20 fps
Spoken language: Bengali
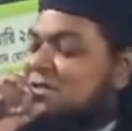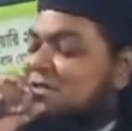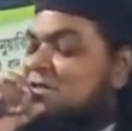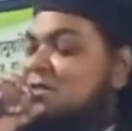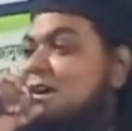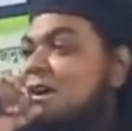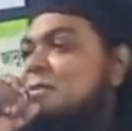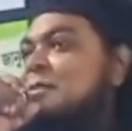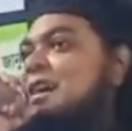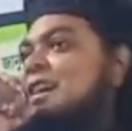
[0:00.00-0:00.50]

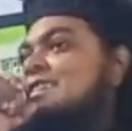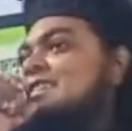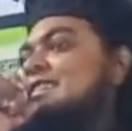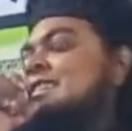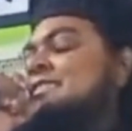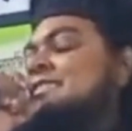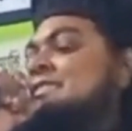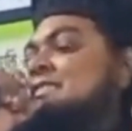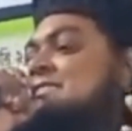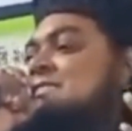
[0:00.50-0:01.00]
সব
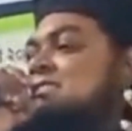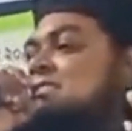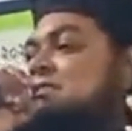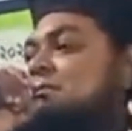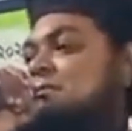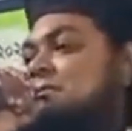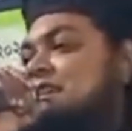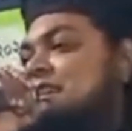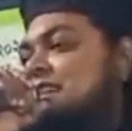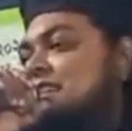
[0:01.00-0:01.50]
আল্লাহ সৃষ্টি
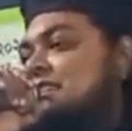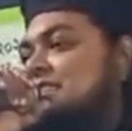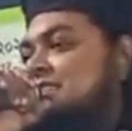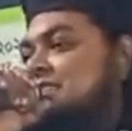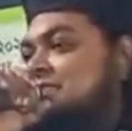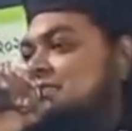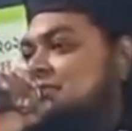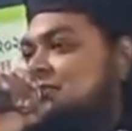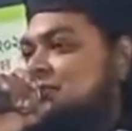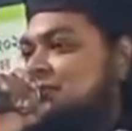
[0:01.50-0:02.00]

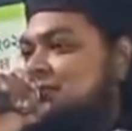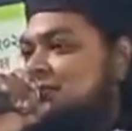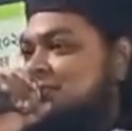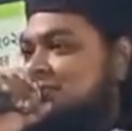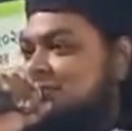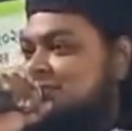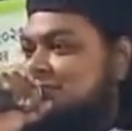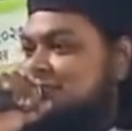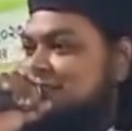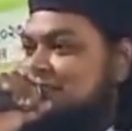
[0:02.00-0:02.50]
মাখলুক
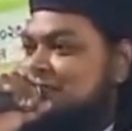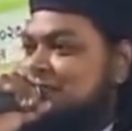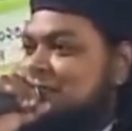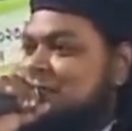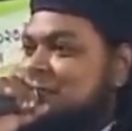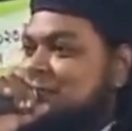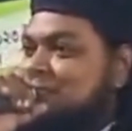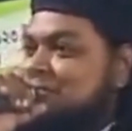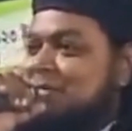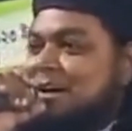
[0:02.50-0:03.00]

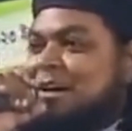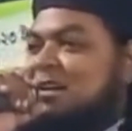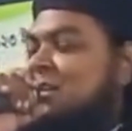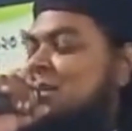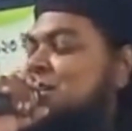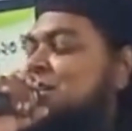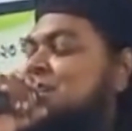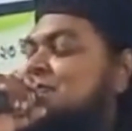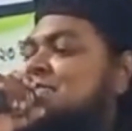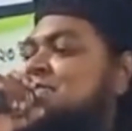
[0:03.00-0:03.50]

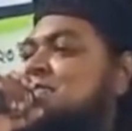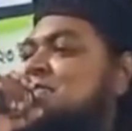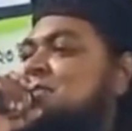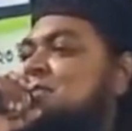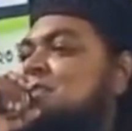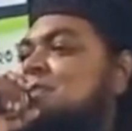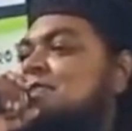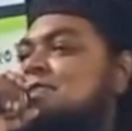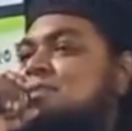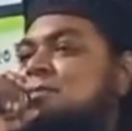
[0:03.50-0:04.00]
মাকলুক কিছু
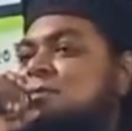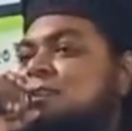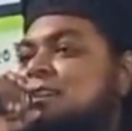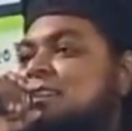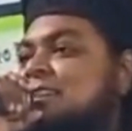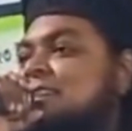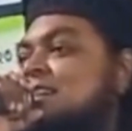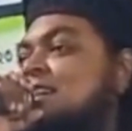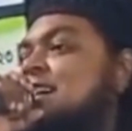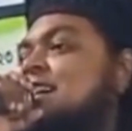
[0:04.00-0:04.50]
করতে
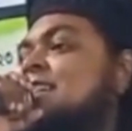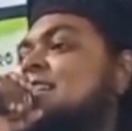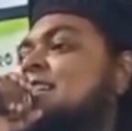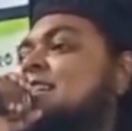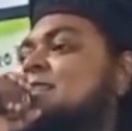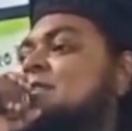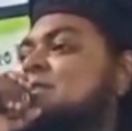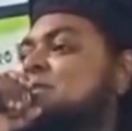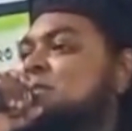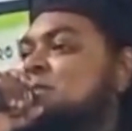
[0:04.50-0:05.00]
পারে না
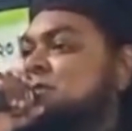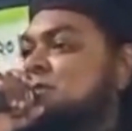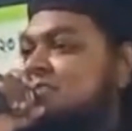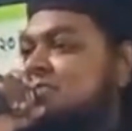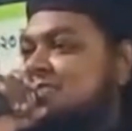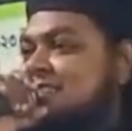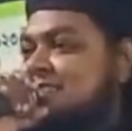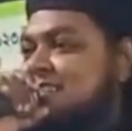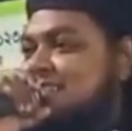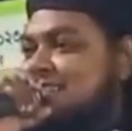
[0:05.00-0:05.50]
আল্লাহর হুকুম
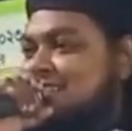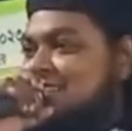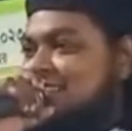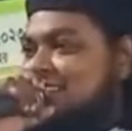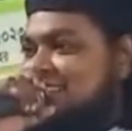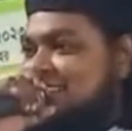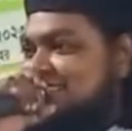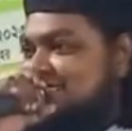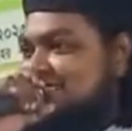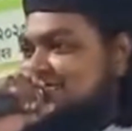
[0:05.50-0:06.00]
ছাড়া
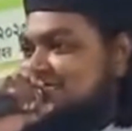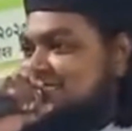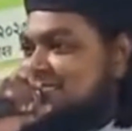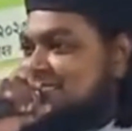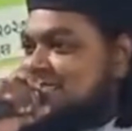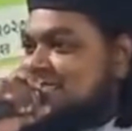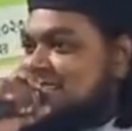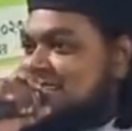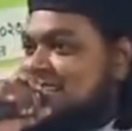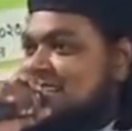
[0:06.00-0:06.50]

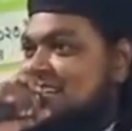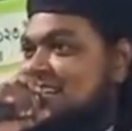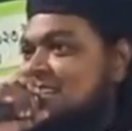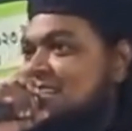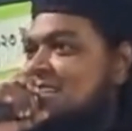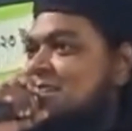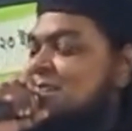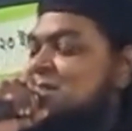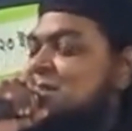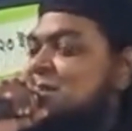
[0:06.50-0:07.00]
আর
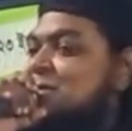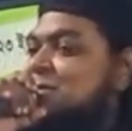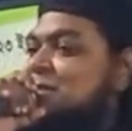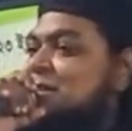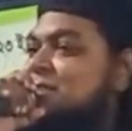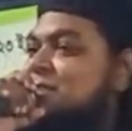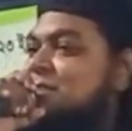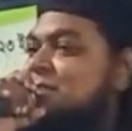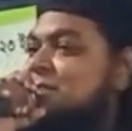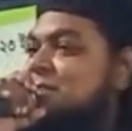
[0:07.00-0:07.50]
আল্লাহ সব
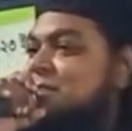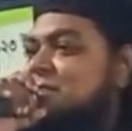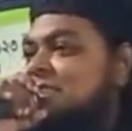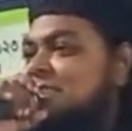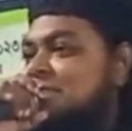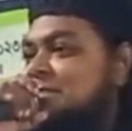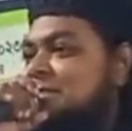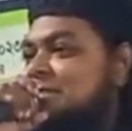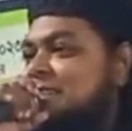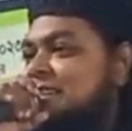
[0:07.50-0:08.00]
কিছু
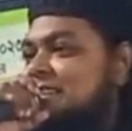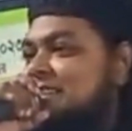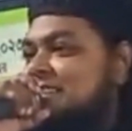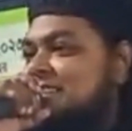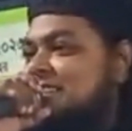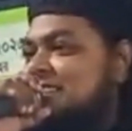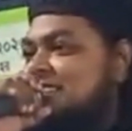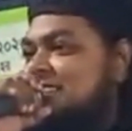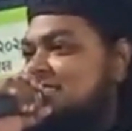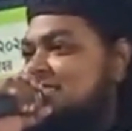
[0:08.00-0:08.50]
করতে
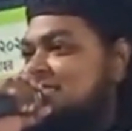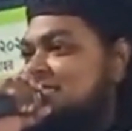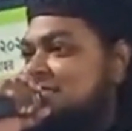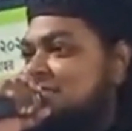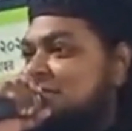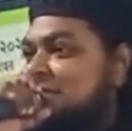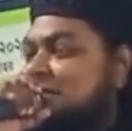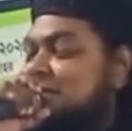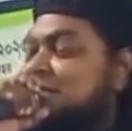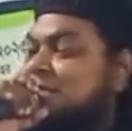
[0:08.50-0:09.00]
পারে
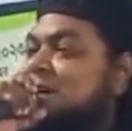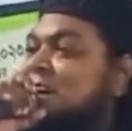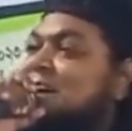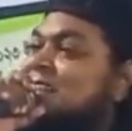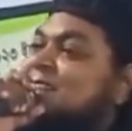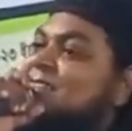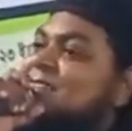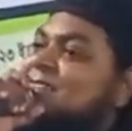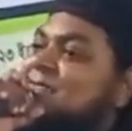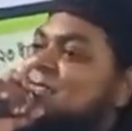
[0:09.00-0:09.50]

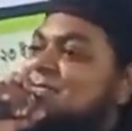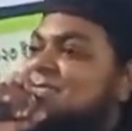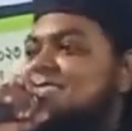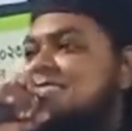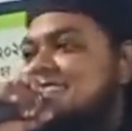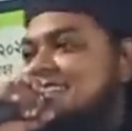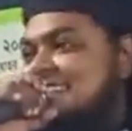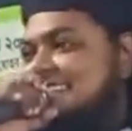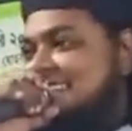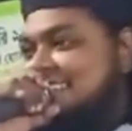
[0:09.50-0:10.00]
মাকলুক
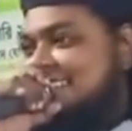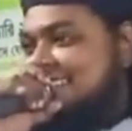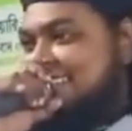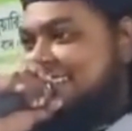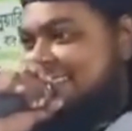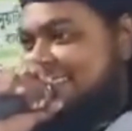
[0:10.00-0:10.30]
ছাড়া